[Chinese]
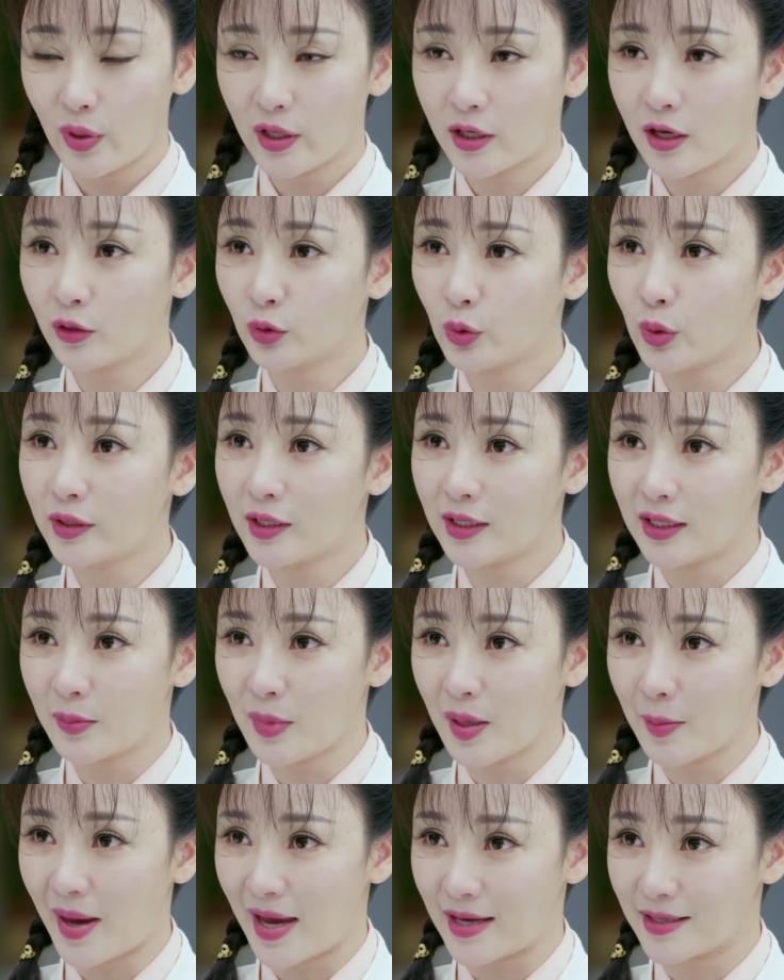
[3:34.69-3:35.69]
为更多的
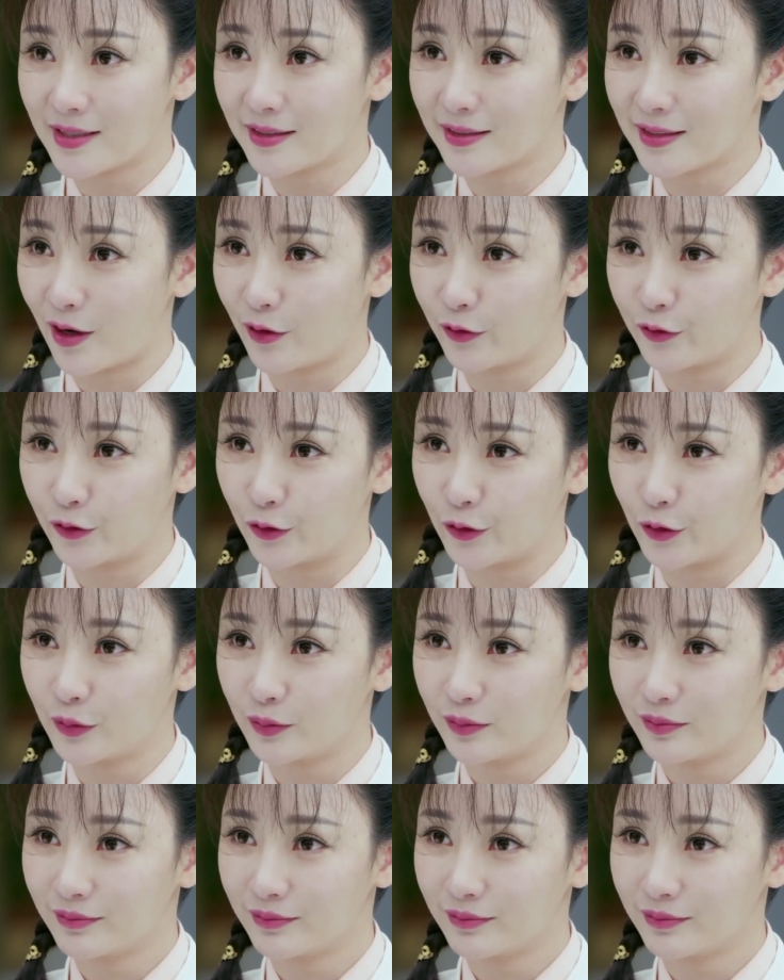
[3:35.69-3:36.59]
黎民百姓造福，